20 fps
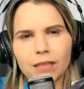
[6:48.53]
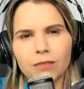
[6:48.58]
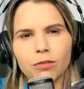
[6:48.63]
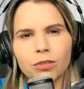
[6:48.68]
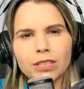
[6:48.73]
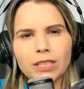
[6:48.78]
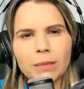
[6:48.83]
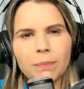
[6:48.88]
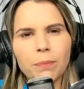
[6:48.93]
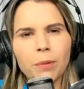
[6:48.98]

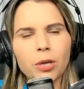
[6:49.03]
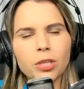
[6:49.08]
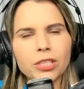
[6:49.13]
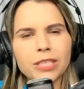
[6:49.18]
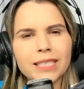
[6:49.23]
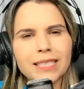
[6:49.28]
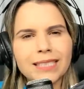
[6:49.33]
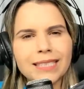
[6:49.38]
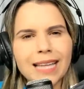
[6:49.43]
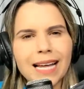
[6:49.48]
Você
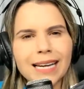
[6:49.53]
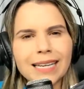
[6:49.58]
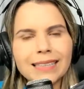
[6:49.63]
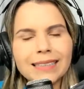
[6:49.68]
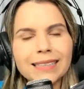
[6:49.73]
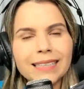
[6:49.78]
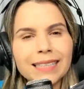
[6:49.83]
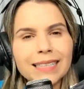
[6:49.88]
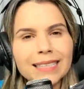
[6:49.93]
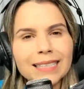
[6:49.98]
pode estar
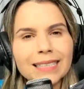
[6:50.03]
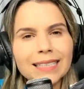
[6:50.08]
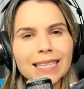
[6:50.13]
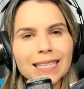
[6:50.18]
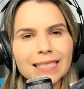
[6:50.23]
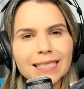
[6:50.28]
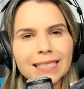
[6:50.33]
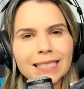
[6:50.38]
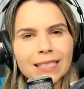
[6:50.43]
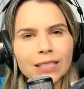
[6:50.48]

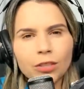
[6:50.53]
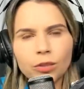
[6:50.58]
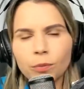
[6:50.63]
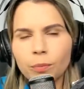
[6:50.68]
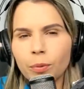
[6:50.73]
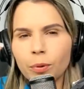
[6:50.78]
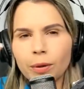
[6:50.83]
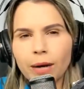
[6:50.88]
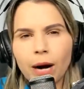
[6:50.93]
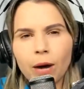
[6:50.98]
entristecido
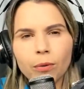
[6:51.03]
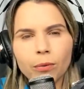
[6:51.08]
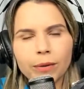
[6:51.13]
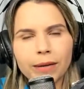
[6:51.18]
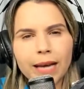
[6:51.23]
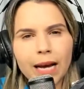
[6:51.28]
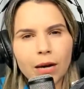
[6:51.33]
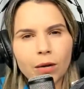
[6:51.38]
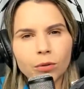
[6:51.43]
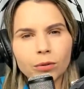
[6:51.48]
por algo
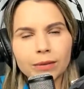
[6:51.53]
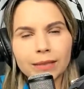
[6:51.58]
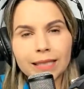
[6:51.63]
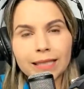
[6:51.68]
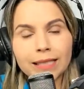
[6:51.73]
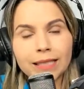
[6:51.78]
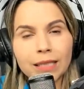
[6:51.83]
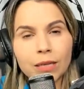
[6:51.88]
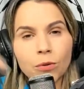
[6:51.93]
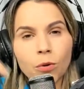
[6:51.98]
que
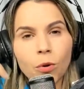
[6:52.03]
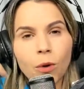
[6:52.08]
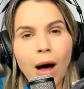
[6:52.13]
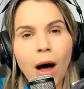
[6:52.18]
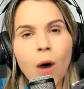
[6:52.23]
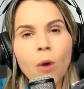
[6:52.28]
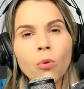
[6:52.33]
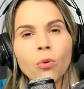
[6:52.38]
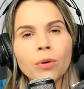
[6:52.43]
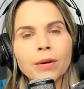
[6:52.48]
aconteceu ou
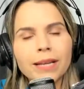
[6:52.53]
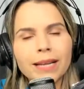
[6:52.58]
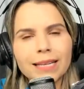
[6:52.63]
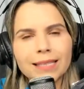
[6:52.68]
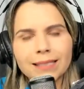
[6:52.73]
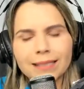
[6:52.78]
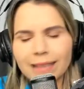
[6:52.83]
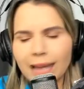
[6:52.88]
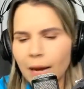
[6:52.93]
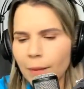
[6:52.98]
algo que
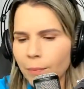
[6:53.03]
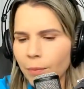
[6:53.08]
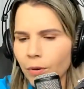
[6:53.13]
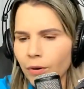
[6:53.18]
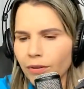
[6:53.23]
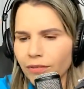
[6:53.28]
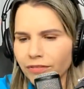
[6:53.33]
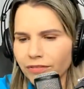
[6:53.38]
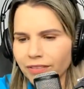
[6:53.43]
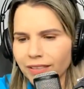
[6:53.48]
está
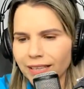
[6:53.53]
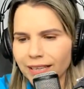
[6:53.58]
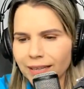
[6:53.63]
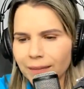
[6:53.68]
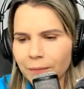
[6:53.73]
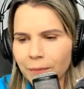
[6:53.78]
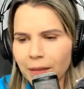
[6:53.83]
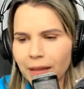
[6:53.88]
por vir.